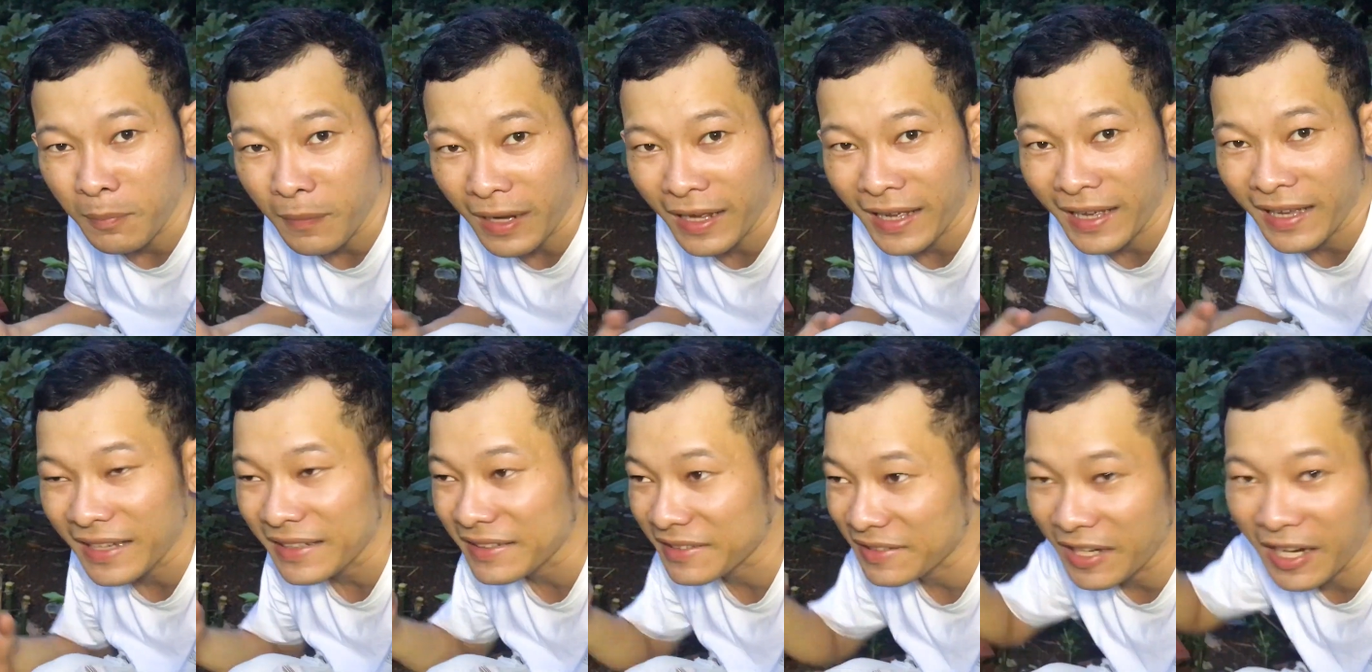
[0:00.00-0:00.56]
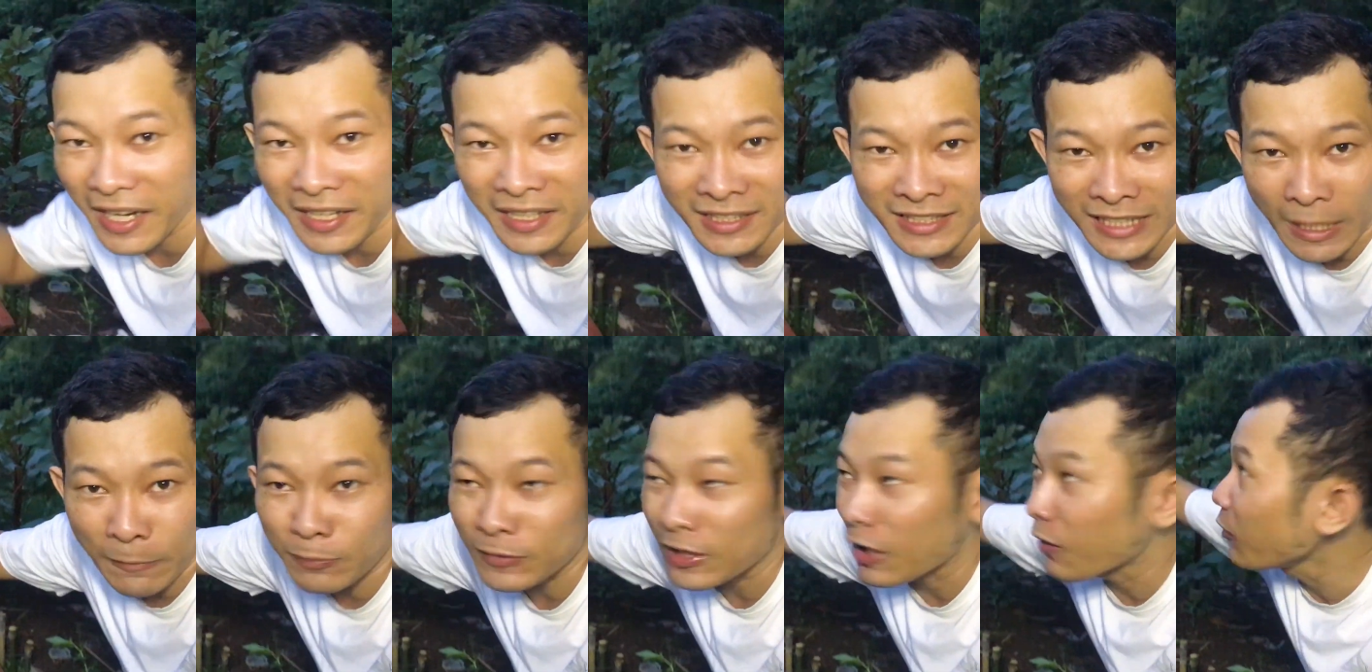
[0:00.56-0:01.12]
mà trời nó
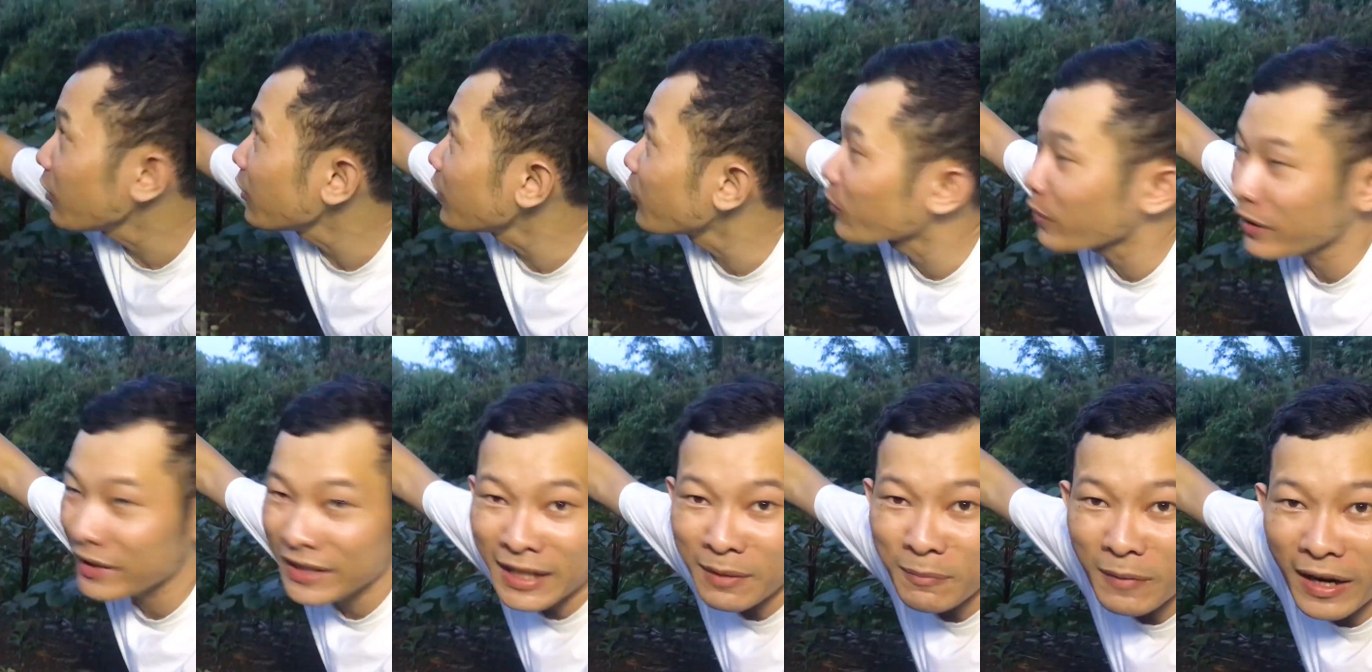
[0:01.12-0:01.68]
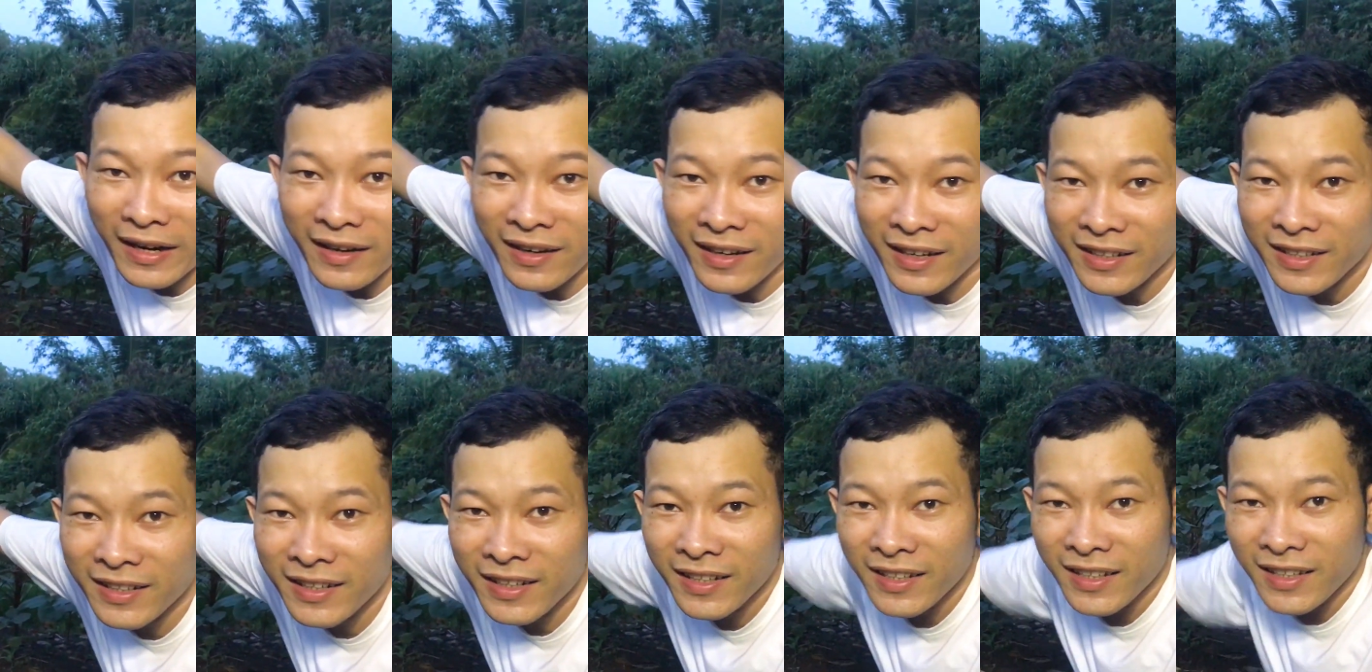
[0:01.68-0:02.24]
sập tối luôn rồi các bạn
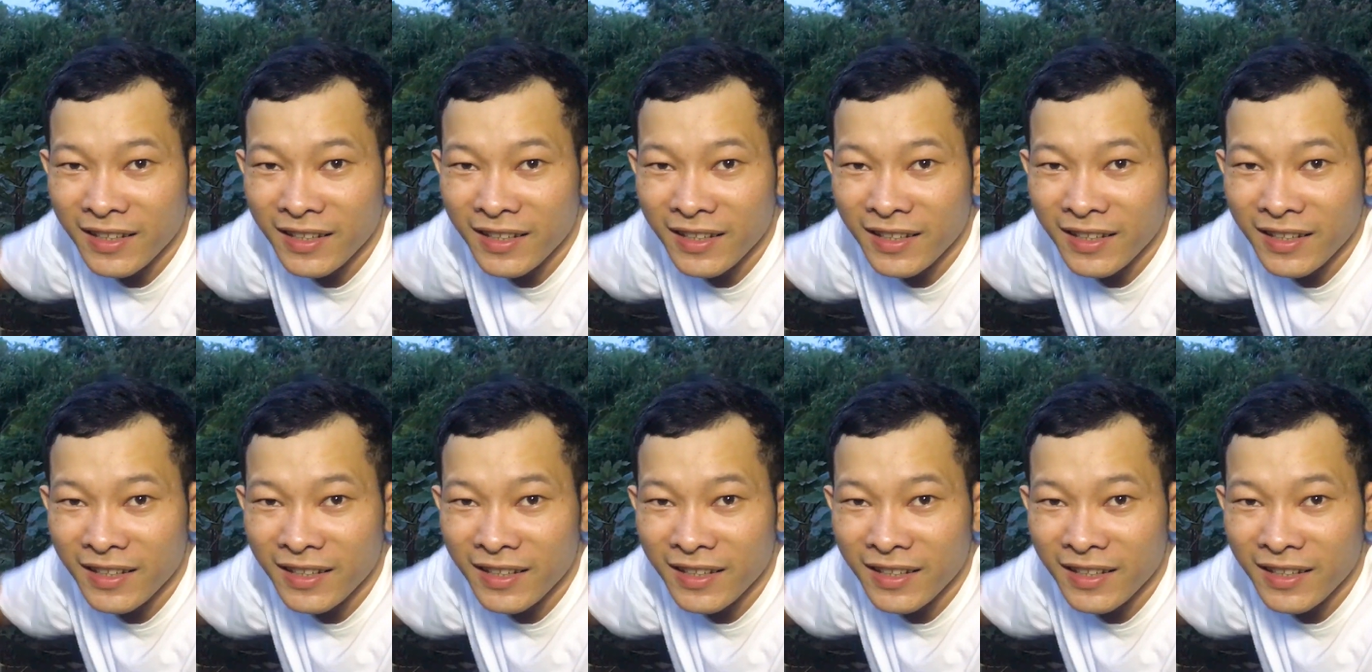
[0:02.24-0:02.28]
ơi.